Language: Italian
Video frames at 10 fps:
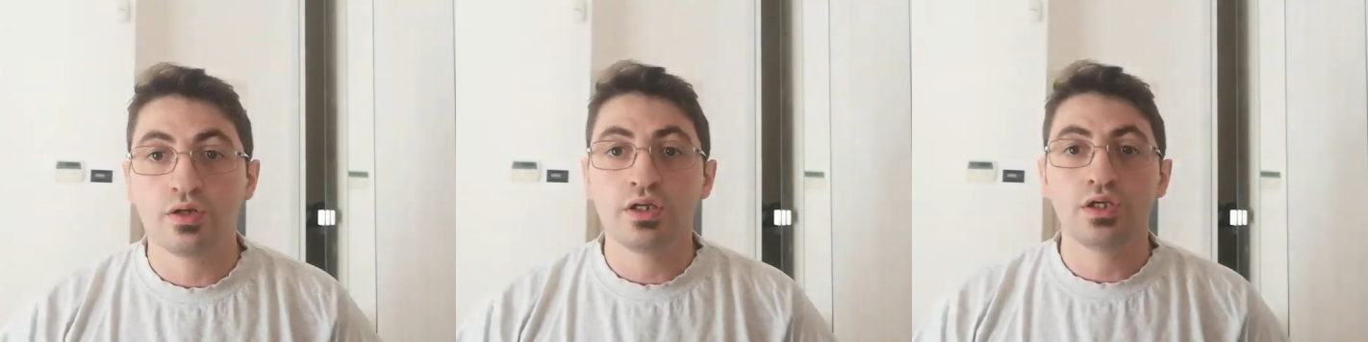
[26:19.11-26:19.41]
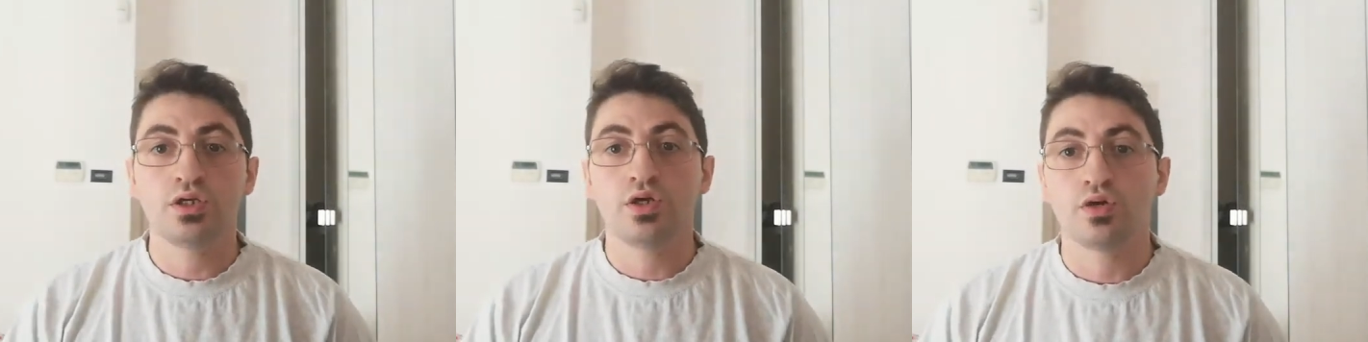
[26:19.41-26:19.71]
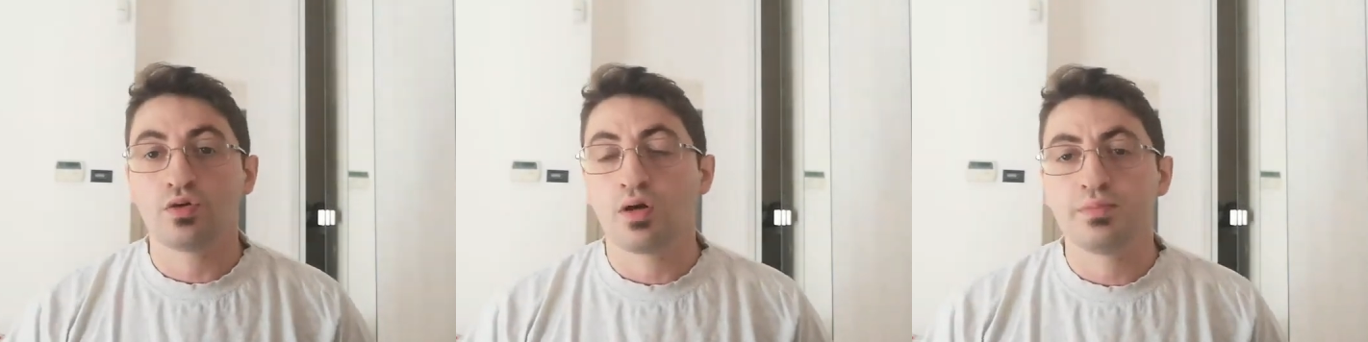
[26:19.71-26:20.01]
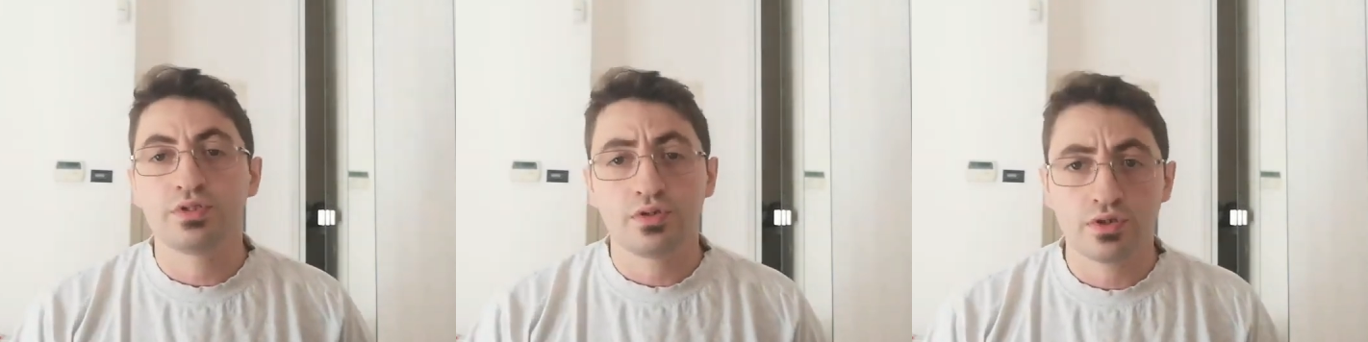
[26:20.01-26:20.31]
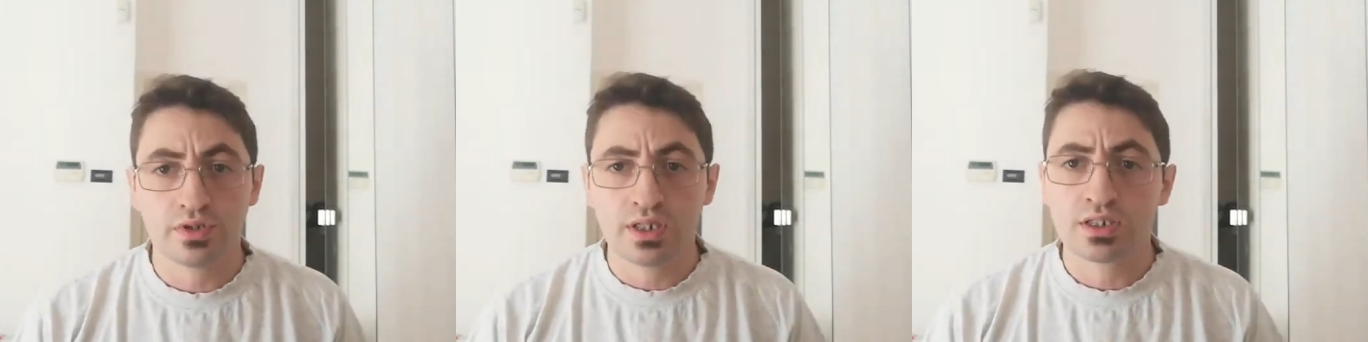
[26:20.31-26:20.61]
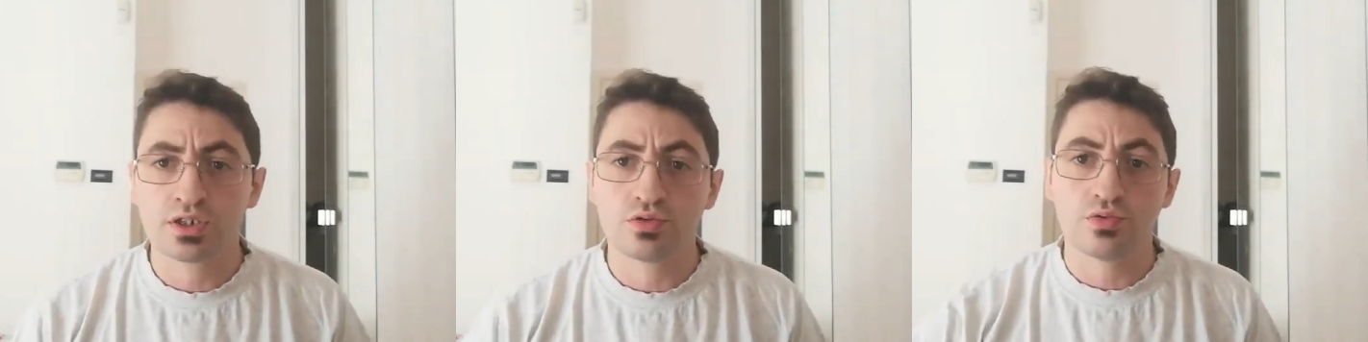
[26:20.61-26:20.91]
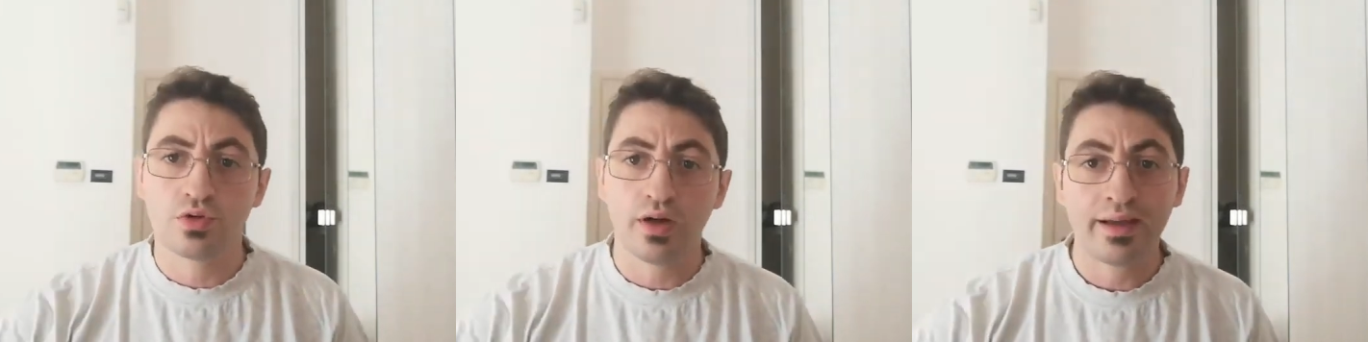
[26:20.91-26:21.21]
io non ho bisogno di
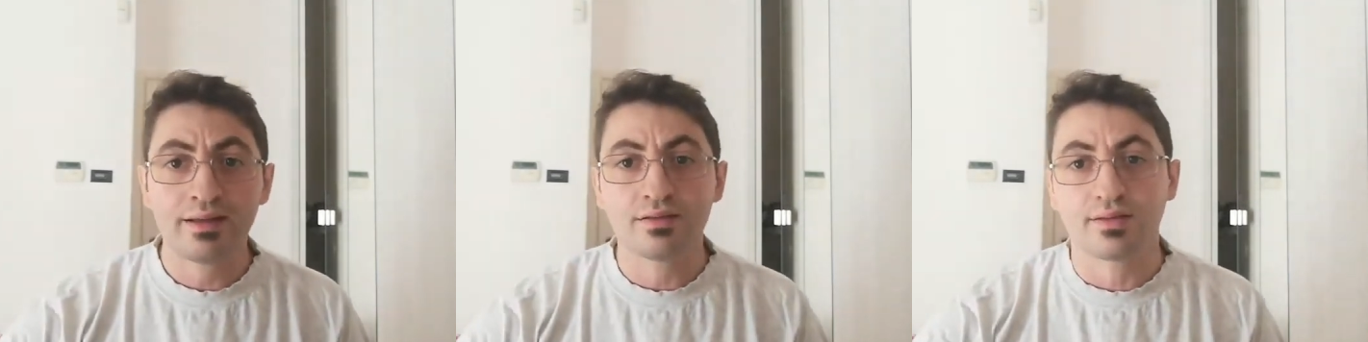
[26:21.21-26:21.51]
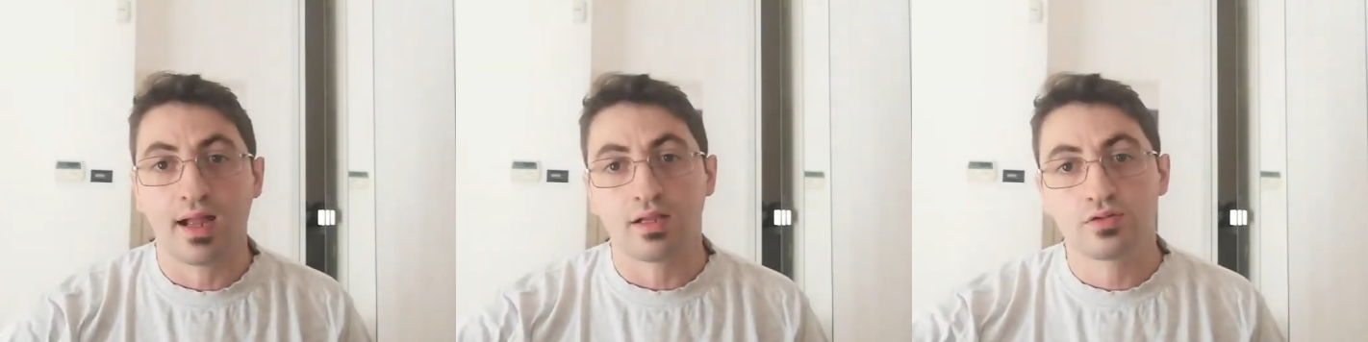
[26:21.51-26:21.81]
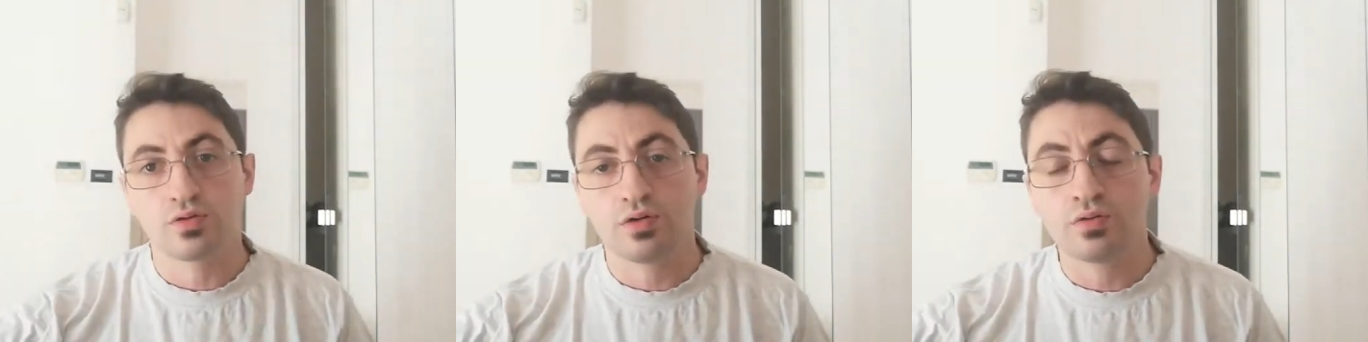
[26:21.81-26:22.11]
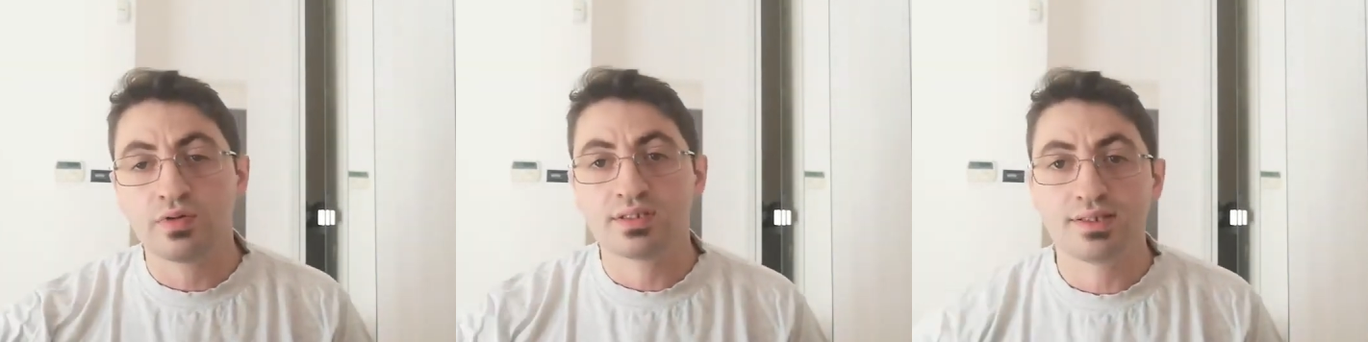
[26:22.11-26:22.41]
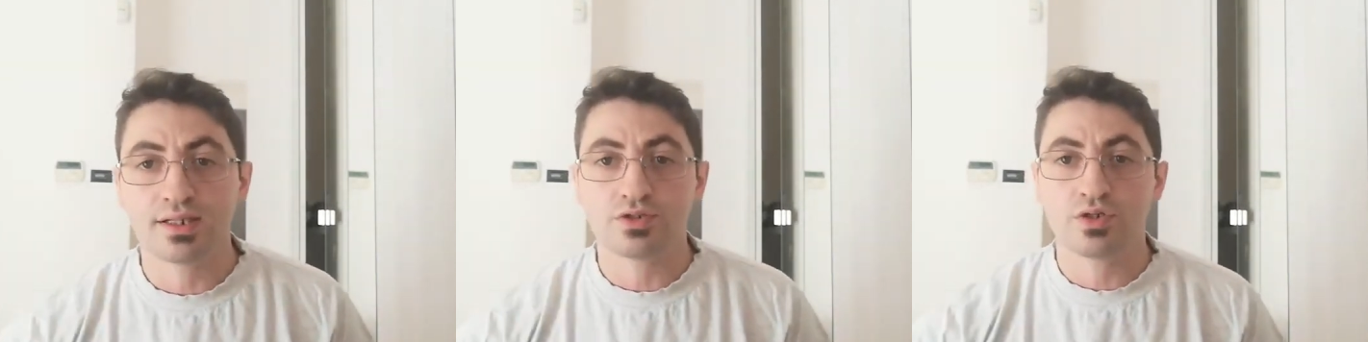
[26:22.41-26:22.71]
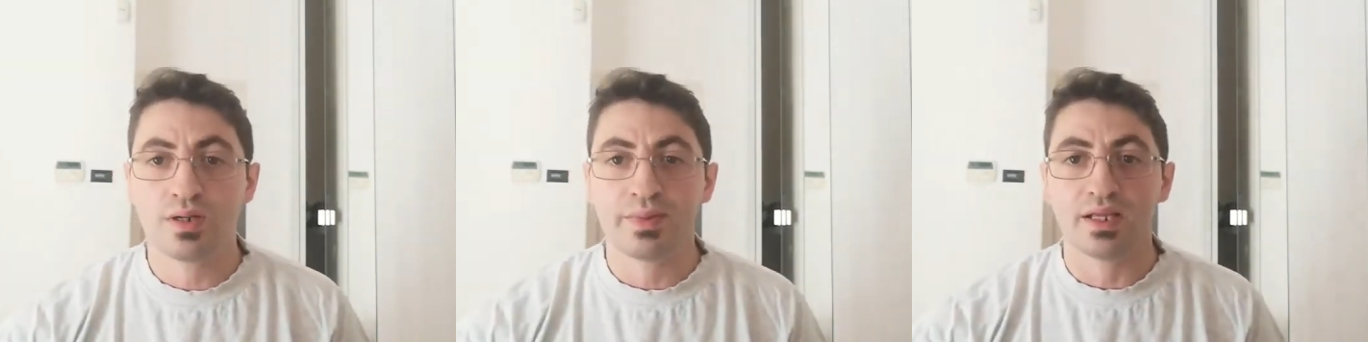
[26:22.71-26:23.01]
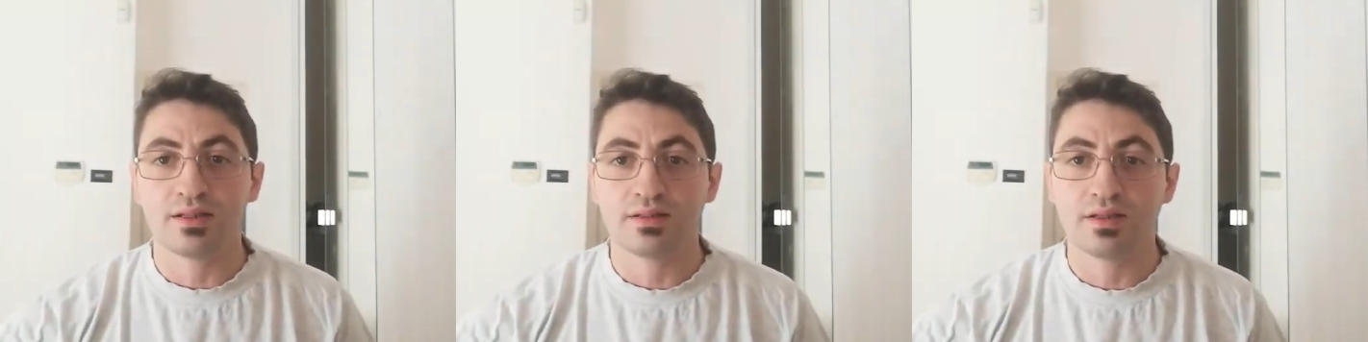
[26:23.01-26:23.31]
nessuno e intanto con questi
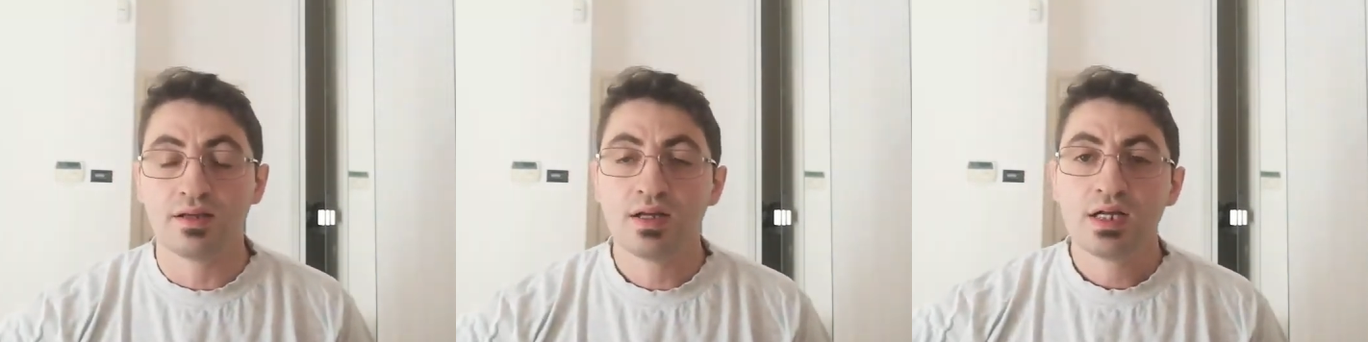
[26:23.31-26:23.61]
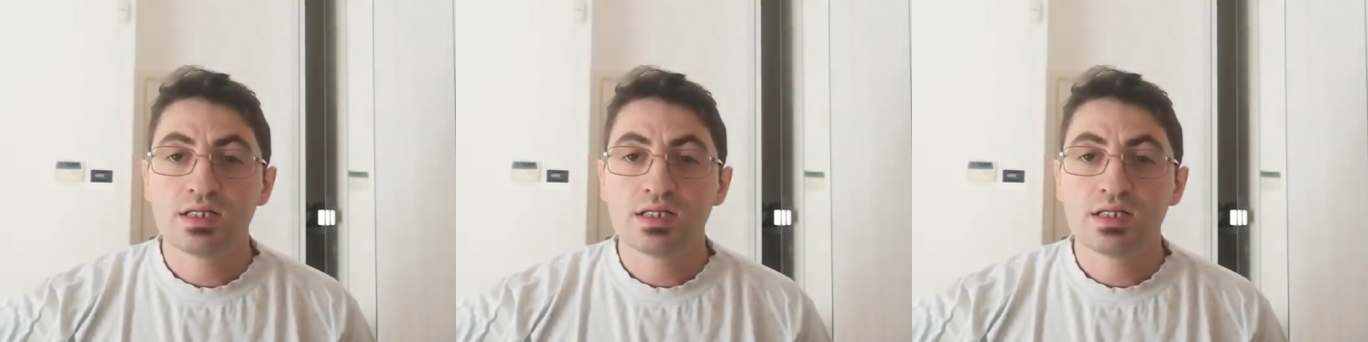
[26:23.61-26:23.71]
ragionamenti